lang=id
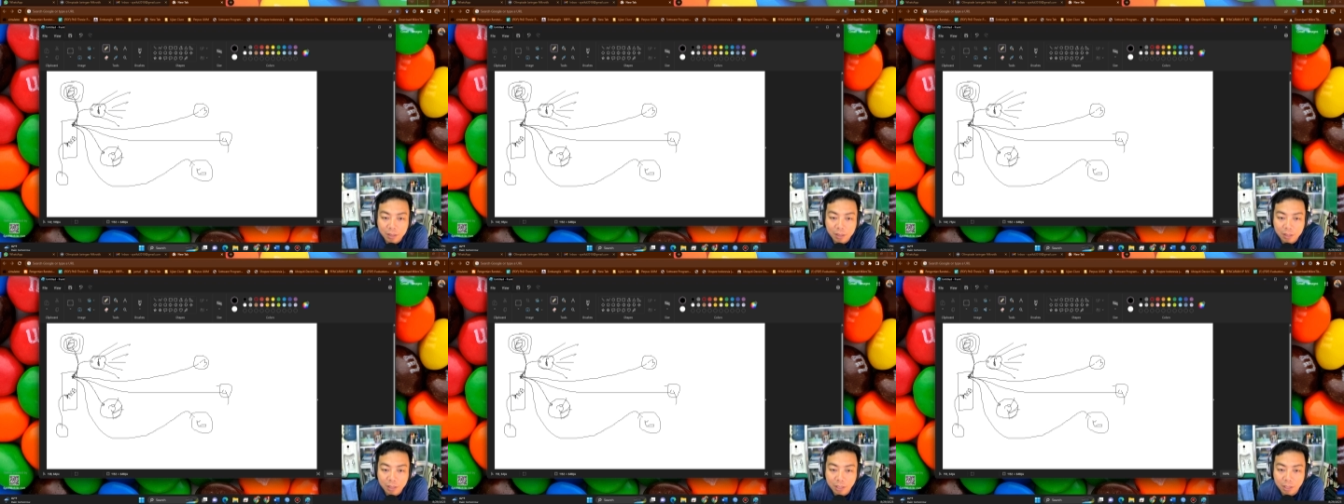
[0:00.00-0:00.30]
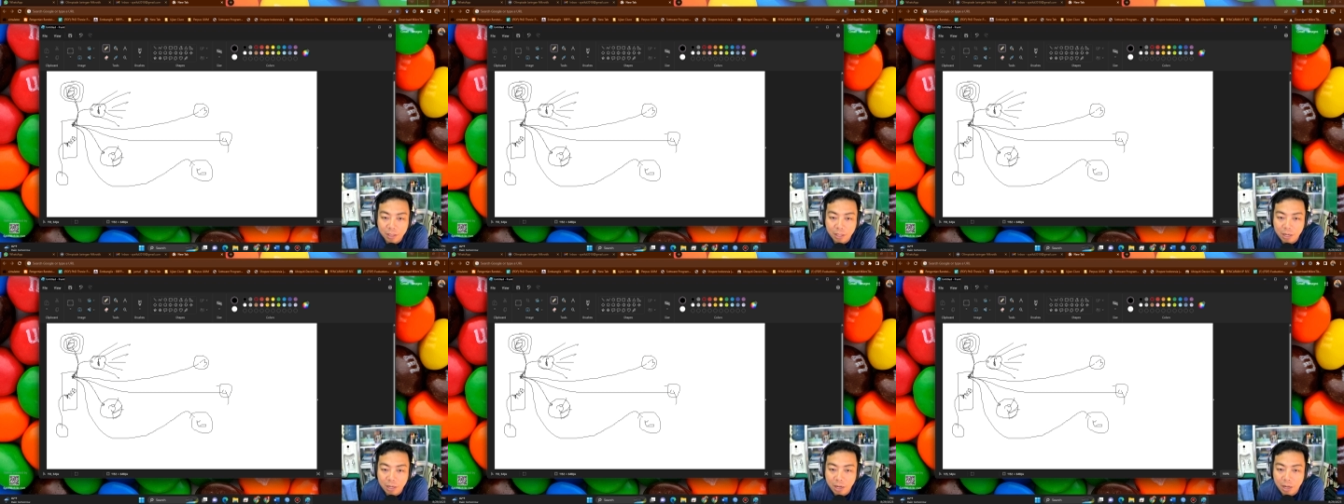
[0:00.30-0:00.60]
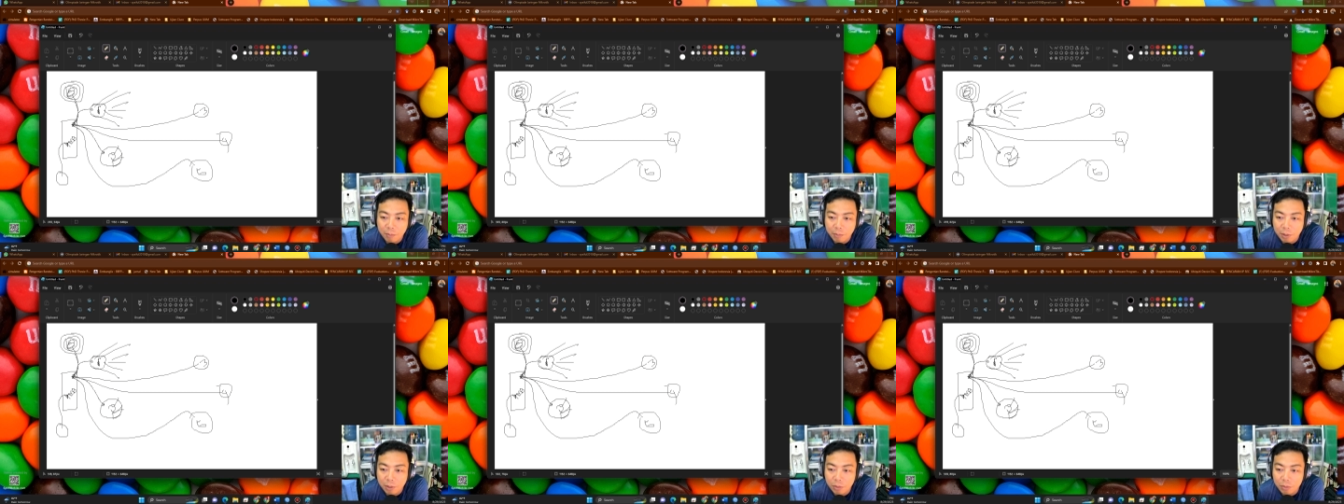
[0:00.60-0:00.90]
Jadi kita
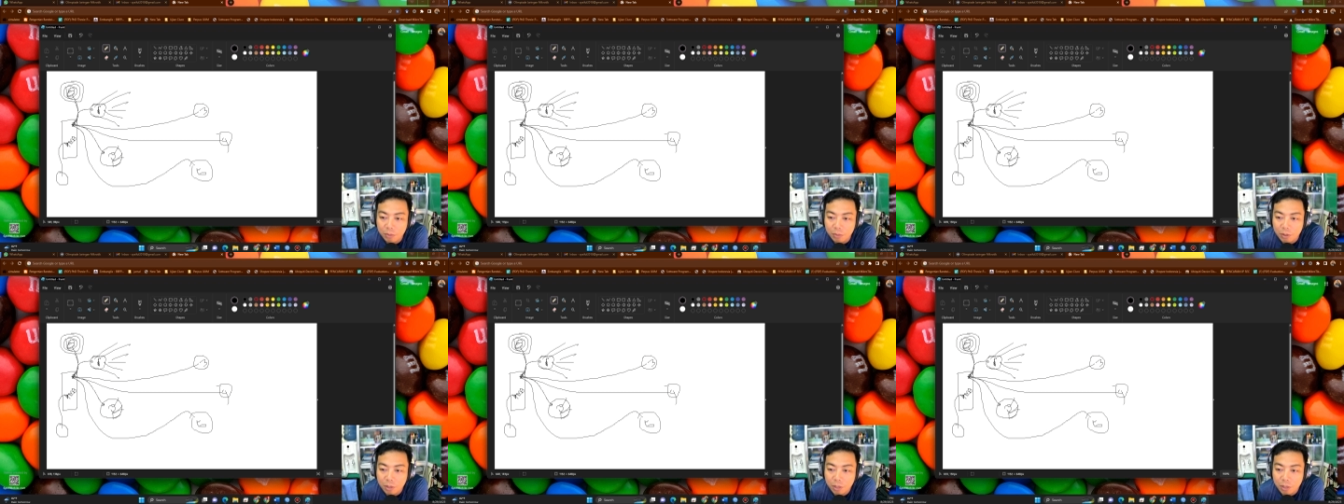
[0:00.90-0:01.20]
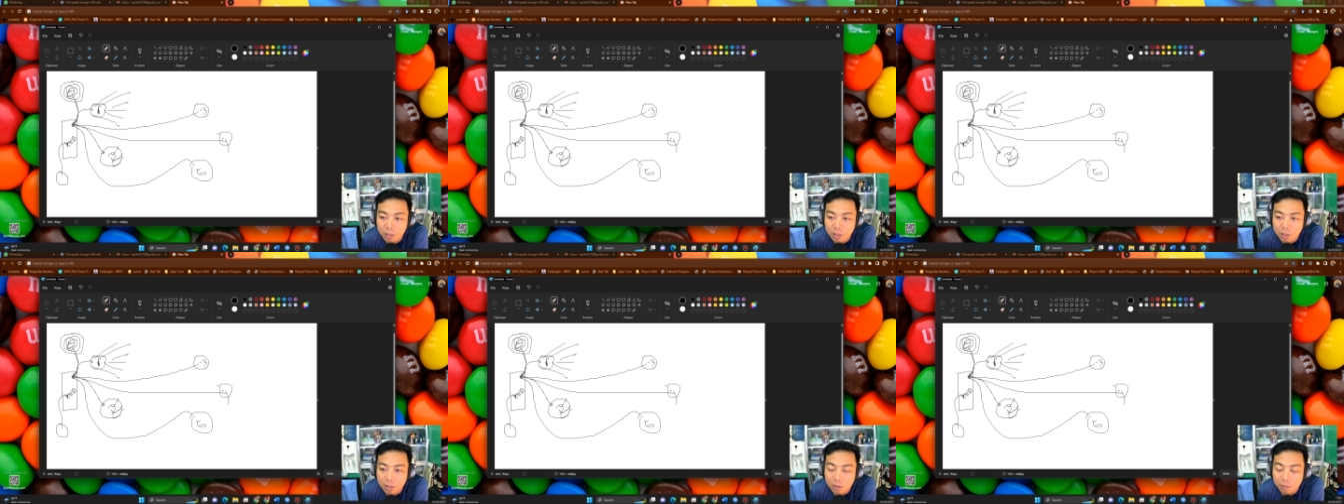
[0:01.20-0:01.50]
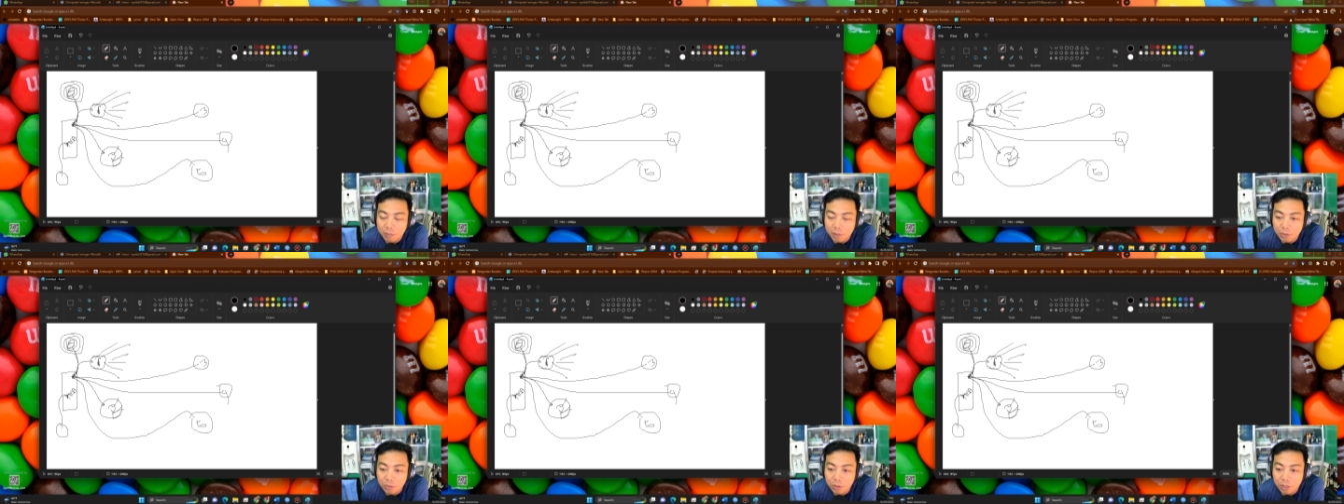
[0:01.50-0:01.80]
nggak perlu
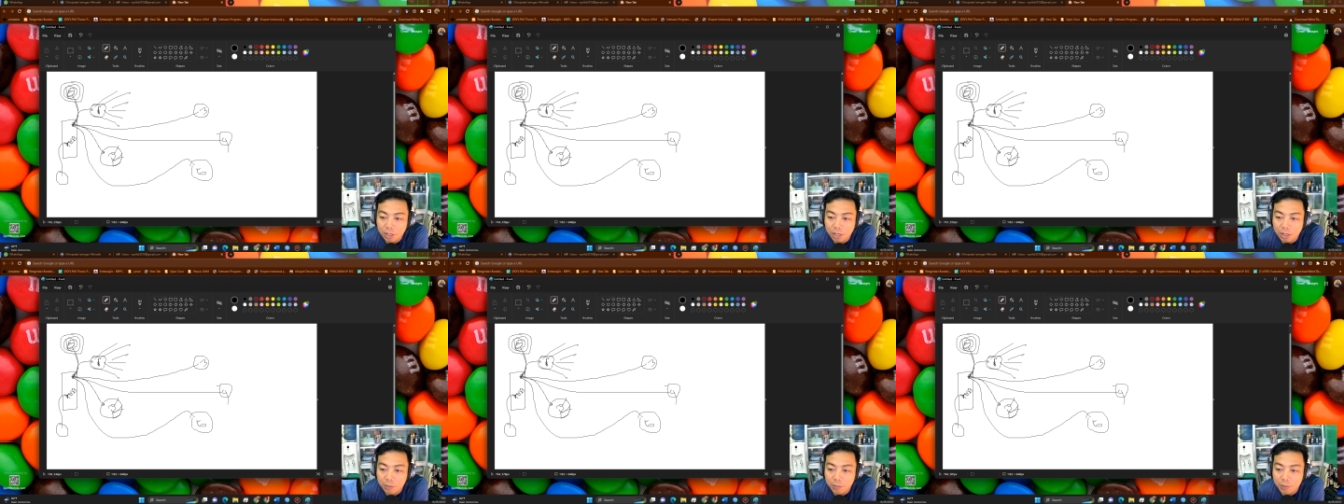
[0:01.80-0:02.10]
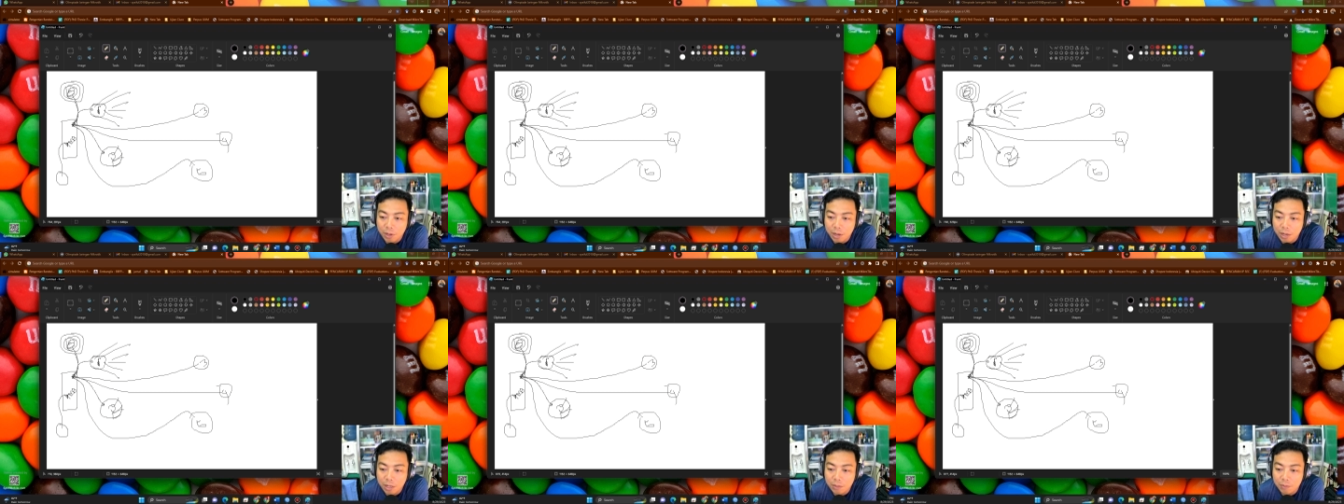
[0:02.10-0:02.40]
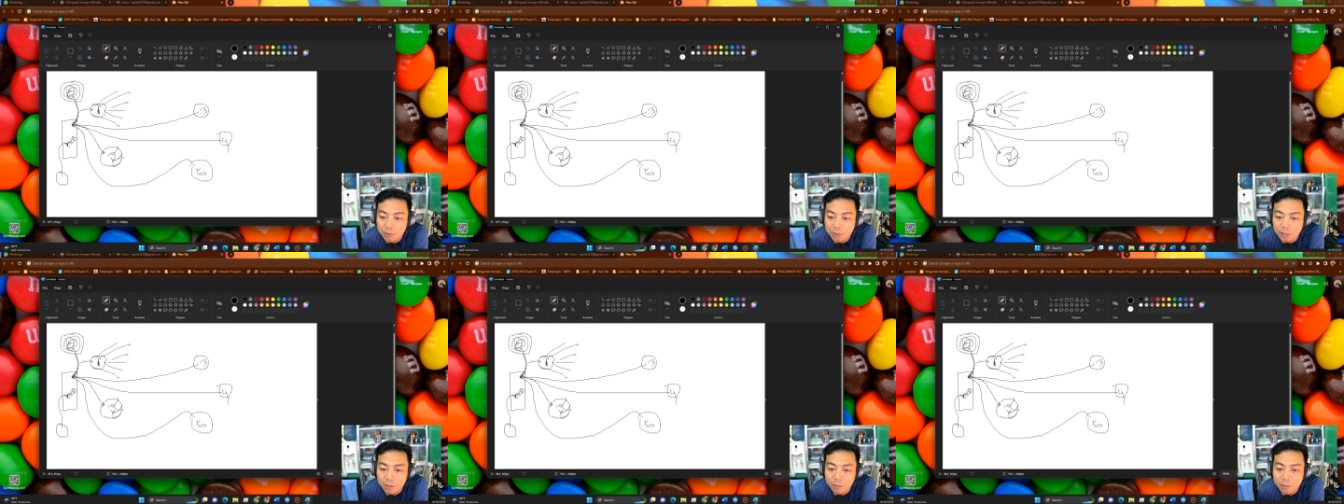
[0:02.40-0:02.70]
masukkan IP
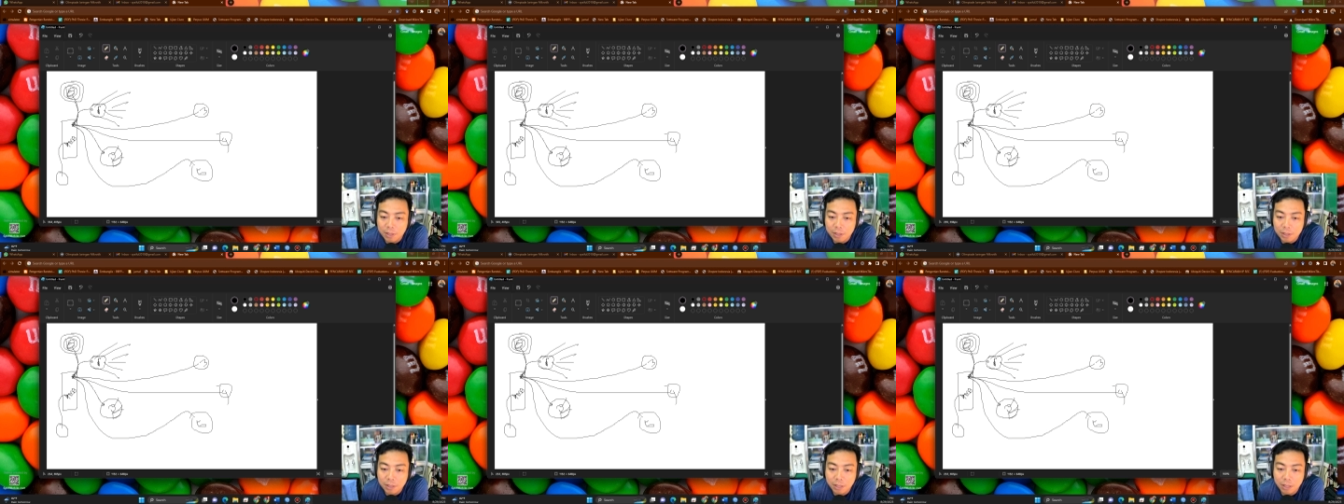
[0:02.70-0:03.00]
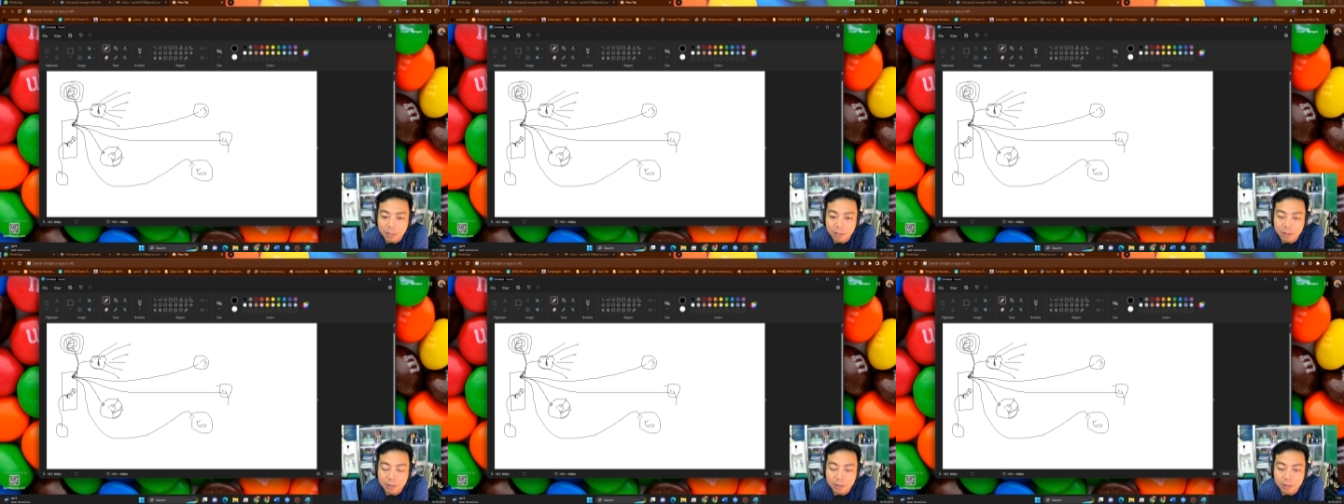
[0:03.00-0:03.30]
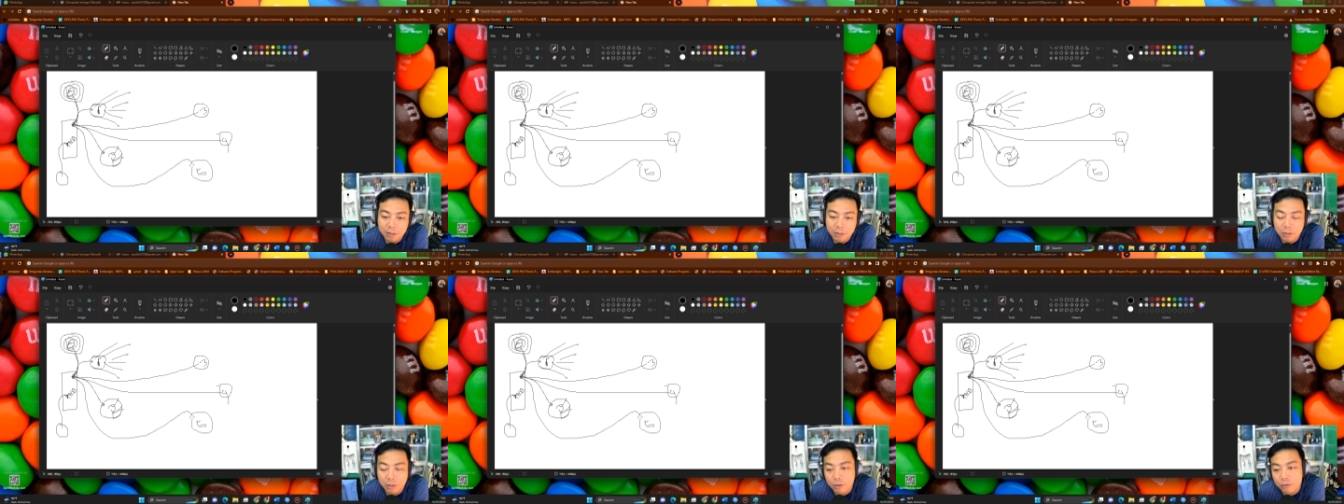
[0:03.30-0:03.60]
address masing-masing
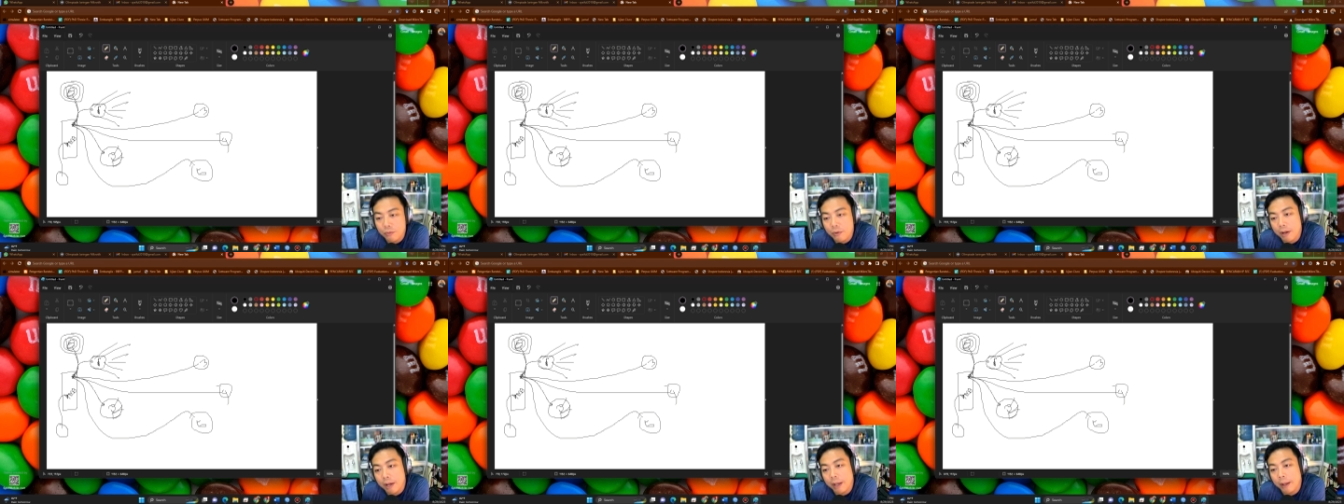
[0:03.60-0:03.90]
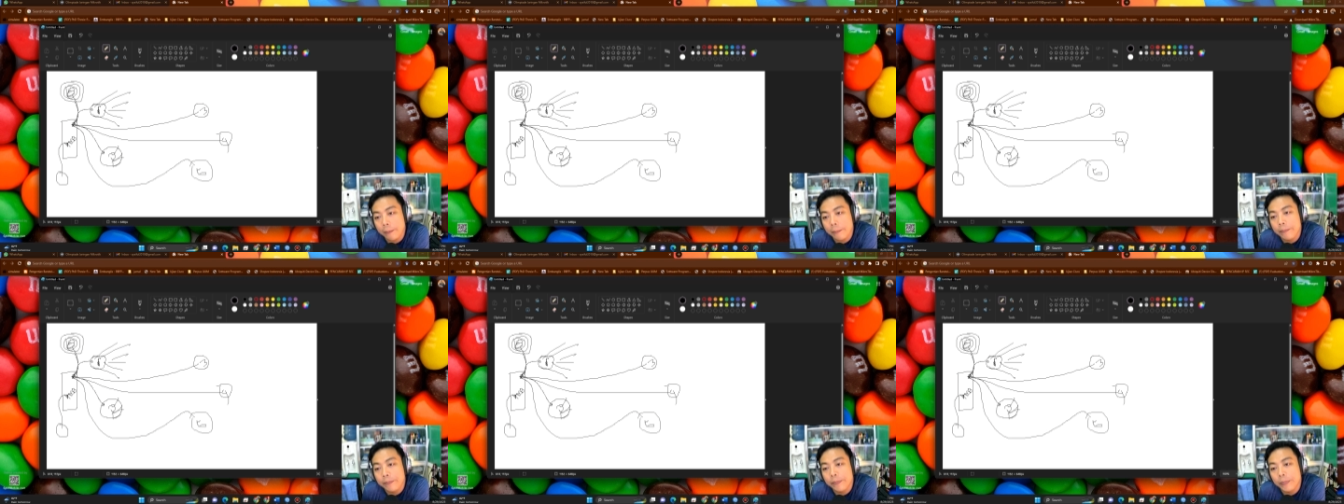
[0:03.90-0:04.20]
Unify.